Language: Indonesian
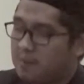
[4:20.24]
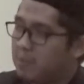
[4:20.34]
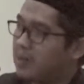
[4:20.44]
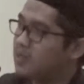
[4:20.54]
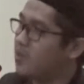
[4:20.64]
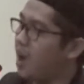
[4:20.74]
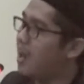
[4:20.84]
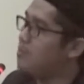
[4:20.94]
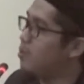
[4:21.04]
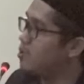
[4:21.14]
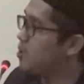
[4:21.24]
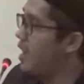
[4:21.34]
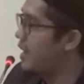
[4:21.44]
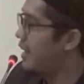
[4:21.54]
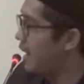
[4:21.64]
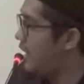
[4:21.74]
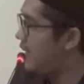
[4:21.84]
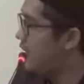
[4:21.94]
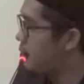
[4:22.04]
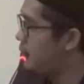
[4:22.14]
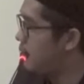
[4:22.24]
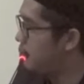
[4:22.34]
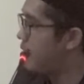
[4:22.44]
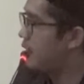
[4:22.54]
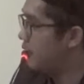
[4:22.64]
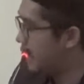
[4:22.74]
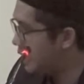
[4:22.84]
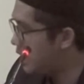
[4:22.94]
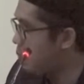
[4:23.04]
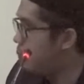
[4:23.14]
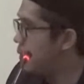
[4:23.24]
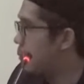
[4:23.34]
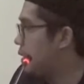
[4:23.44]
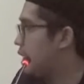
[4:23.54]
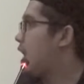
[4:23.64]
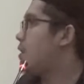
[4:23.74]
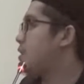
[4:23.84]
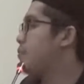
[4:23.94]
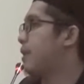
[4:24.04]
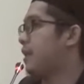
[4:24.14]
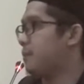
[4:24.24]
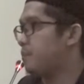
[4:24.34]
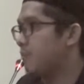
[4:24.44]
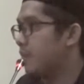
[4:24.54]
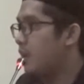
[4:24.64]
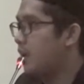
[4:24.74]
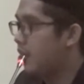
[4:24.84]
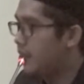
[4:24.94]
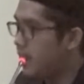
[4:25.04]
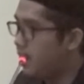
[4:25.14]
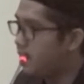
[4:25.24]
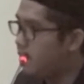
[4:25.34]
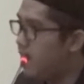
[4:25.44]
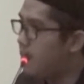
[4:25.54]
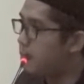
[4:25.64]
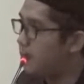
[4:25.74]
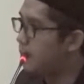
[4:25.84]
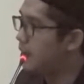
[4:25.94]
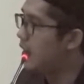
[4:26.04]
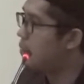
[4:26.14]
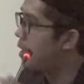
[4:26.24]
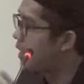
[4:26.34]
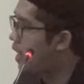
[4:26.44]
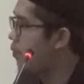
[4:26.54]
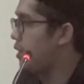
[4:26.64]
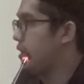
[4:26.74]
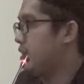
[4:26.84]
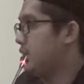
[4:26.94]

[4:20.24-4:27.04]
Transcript: Perjuangan menuju arah yang lebih baik. Ini perpindahan tempat. Yang kedua, perpindahan maknawi.